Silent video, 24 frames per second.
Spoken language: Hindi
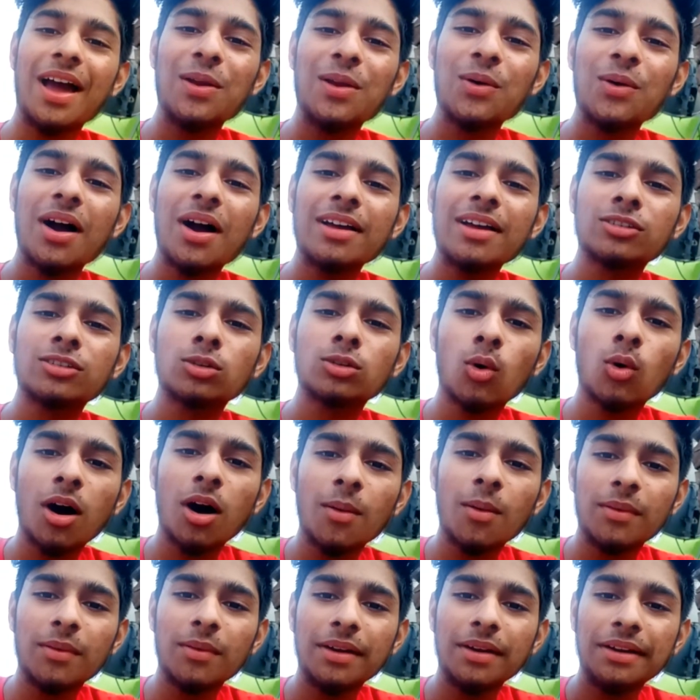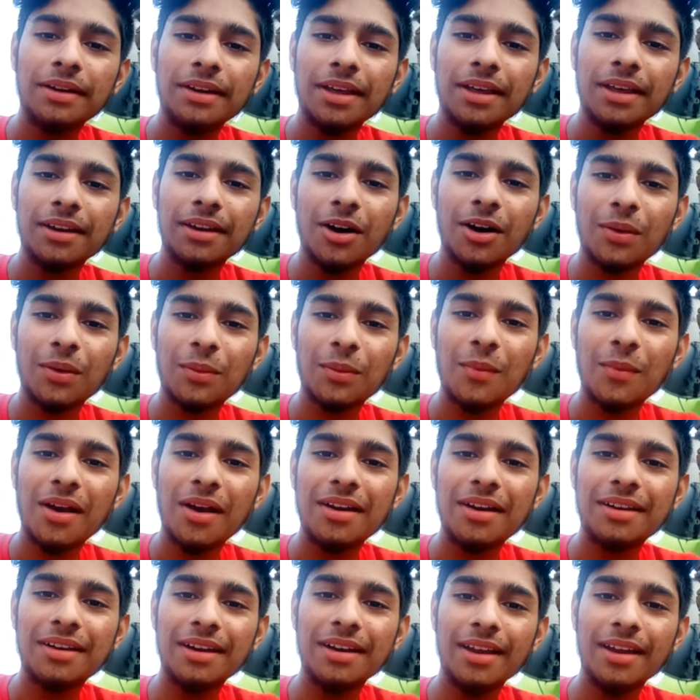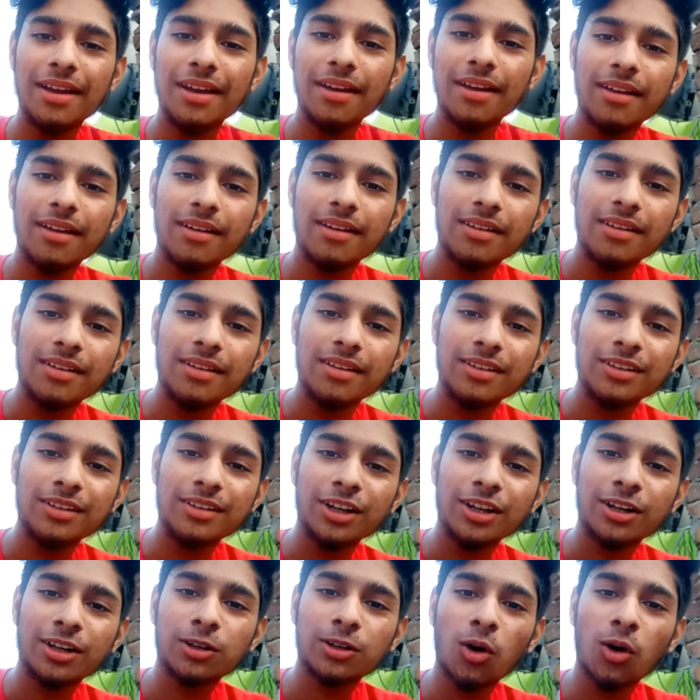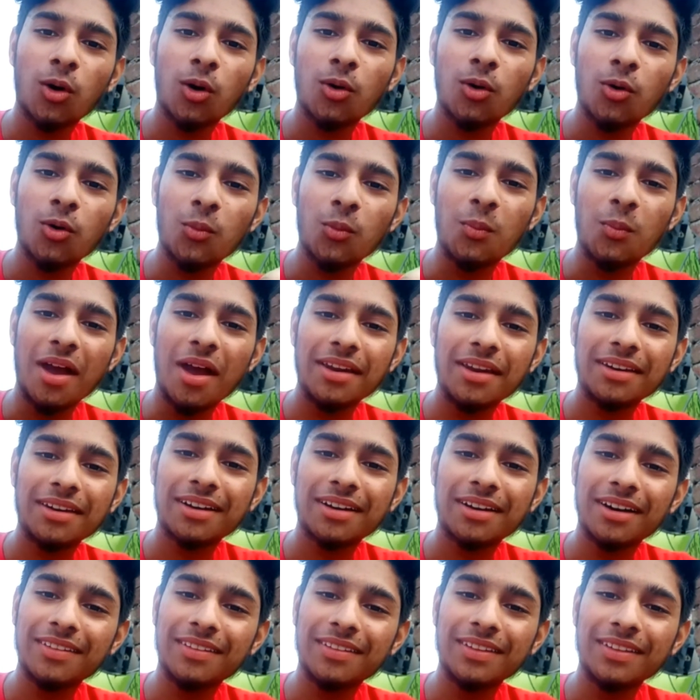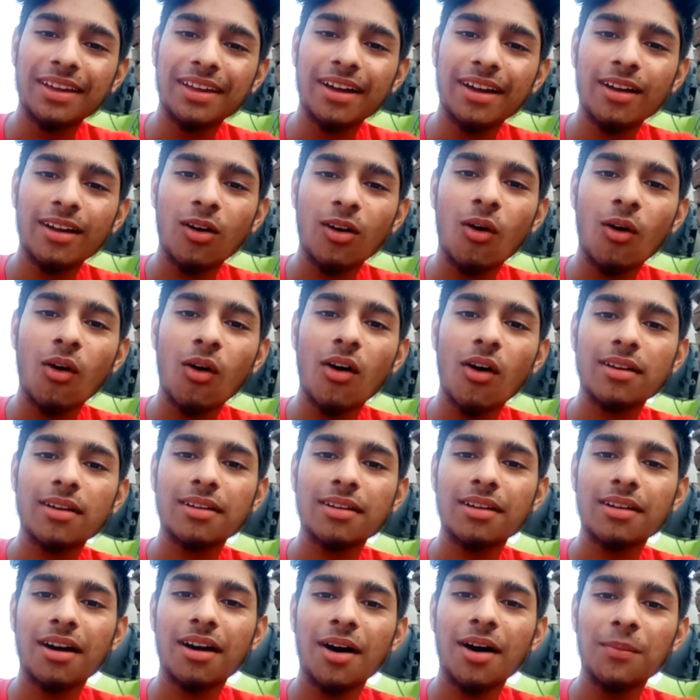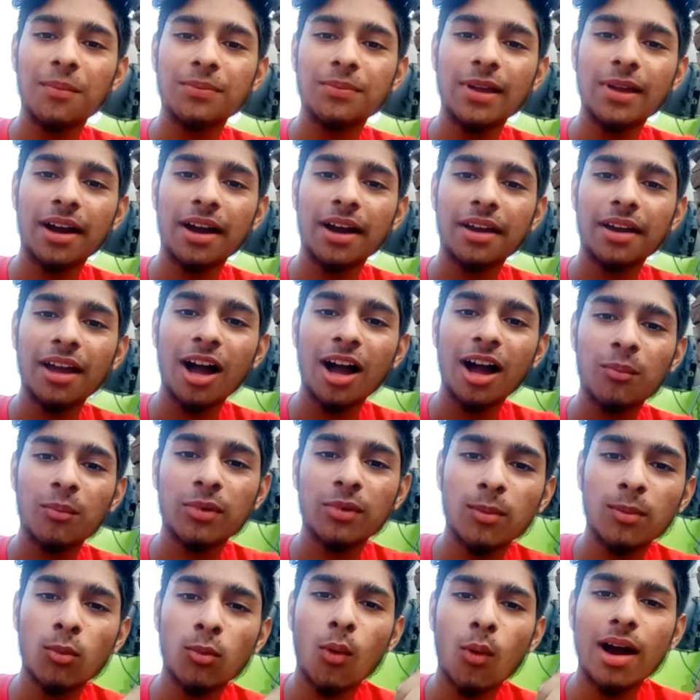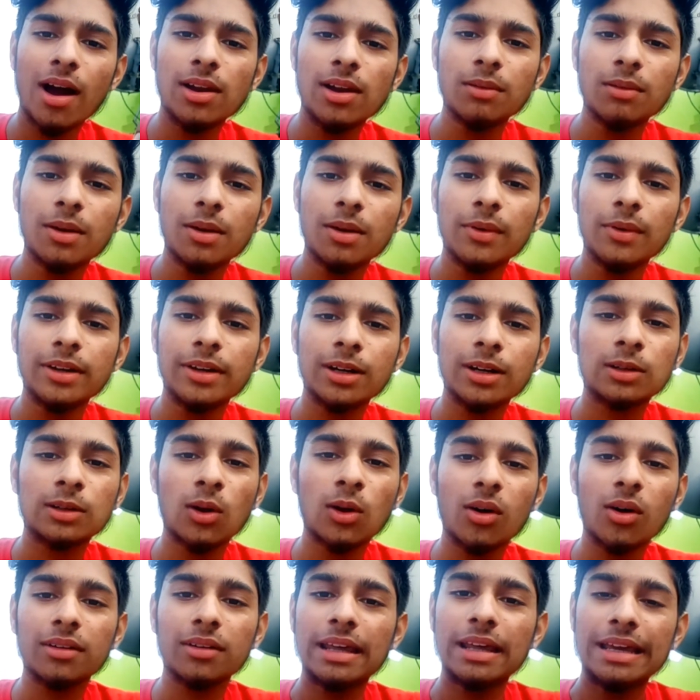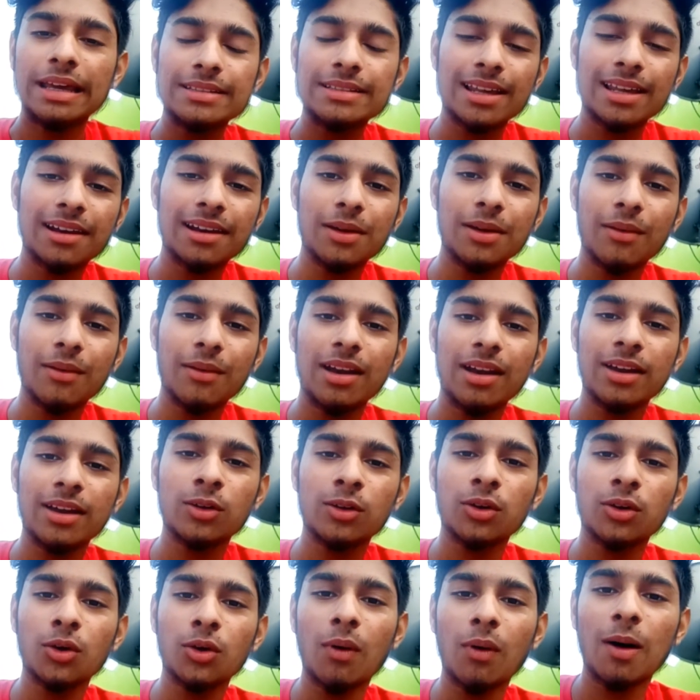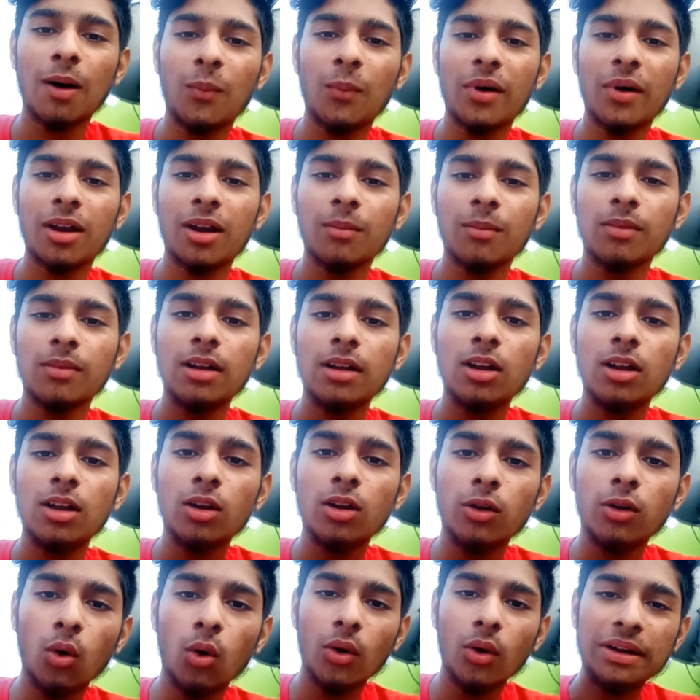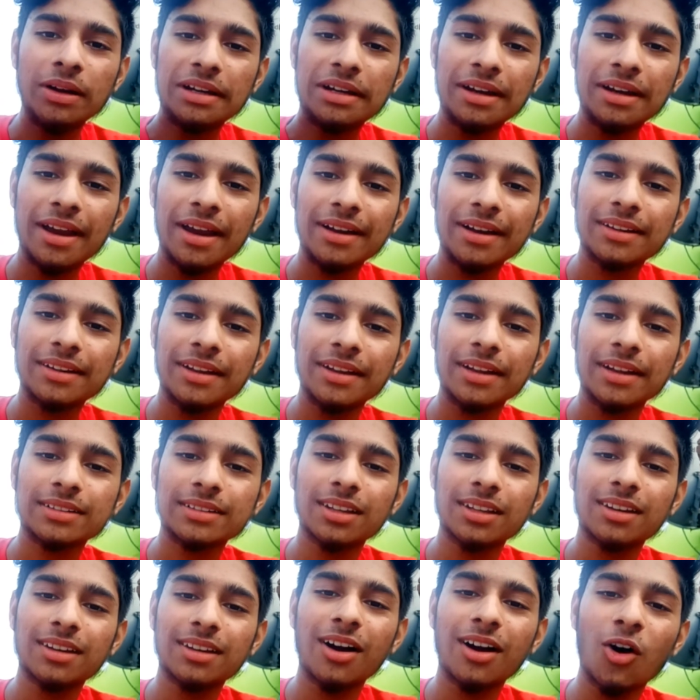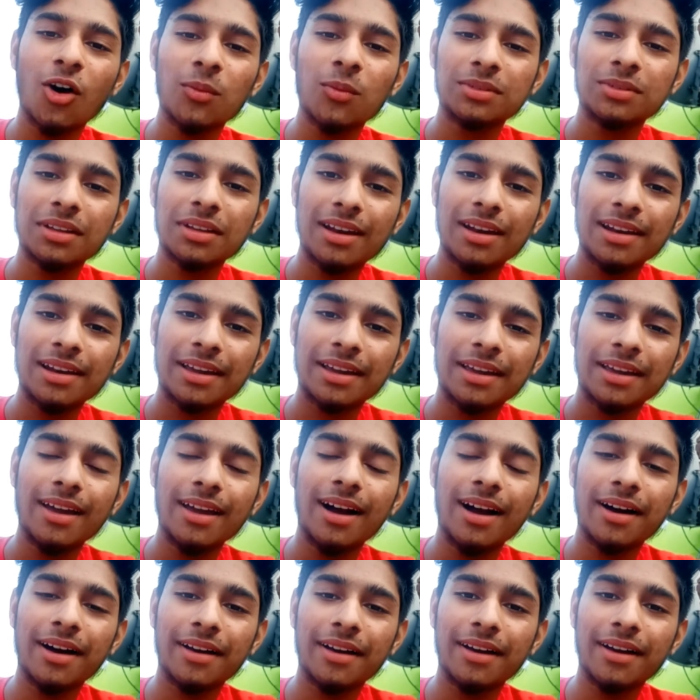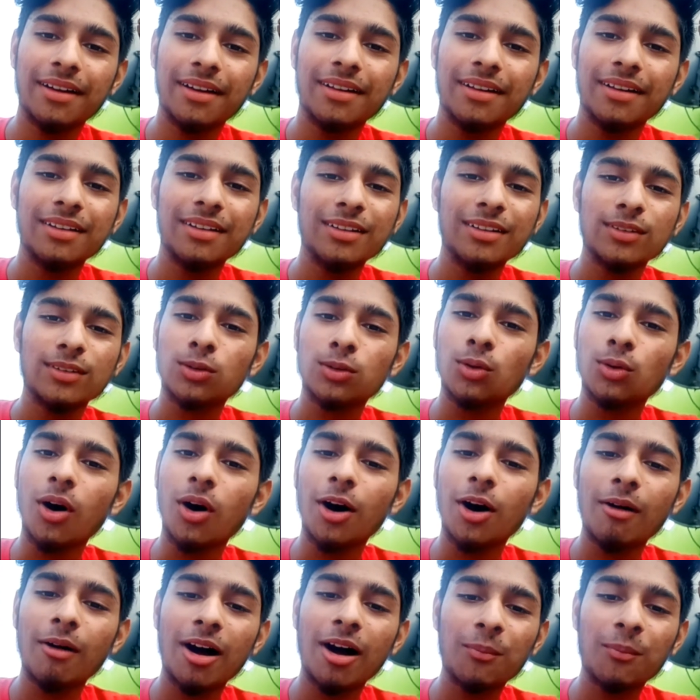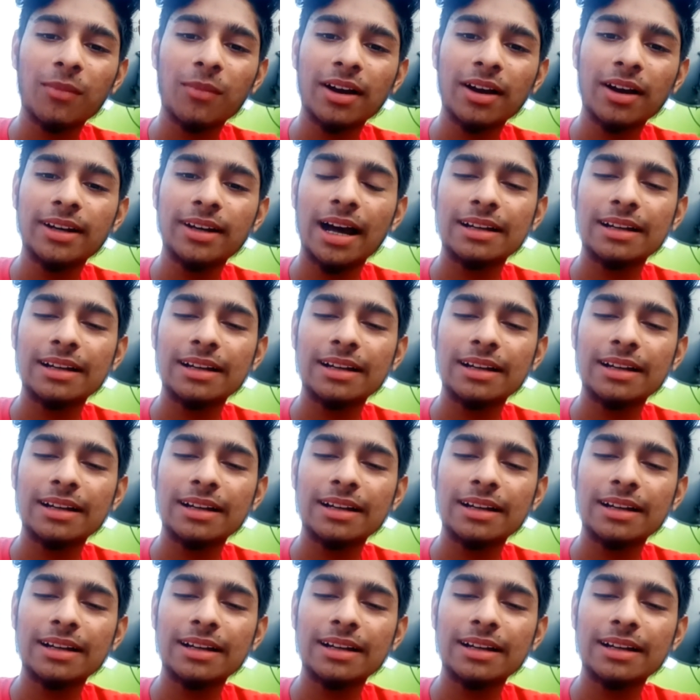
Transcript: हेलो गाइस तो अब इंडियन गवर्नमेंट ने टिकटॉक को बैन कर दिया है और अब जाके आपके मोबाइल में भी टिकटॉक नहीं चलने वाला क्योंकि वहाँ पर अब नो इंटरनेट कनेक्शन का ऑप्शन लिख के आ रहा है तो अब आपका